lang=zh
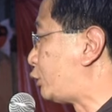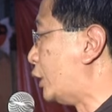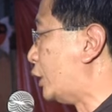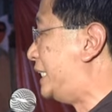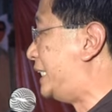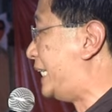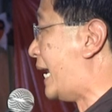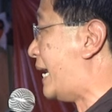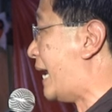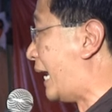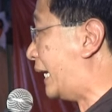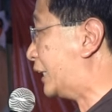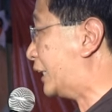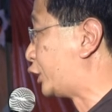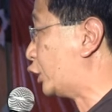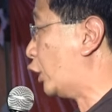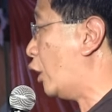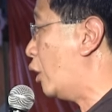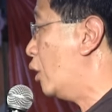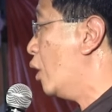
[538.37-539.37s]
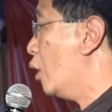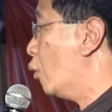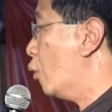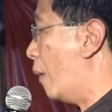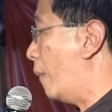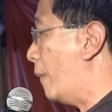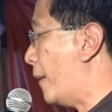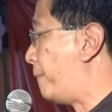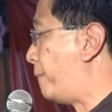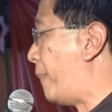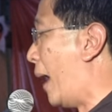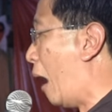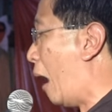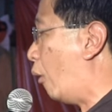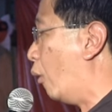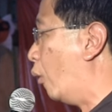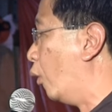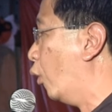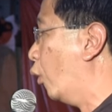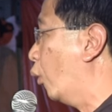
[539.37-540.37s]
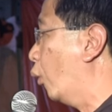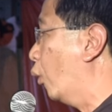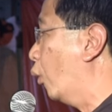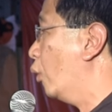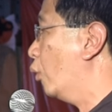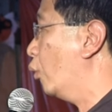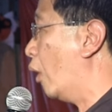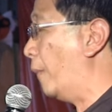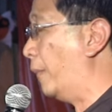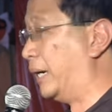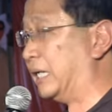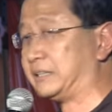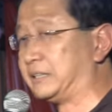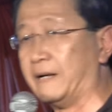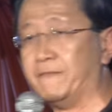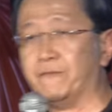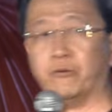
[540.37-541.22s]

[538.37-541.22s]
在最艰难的时候，我们保护我们的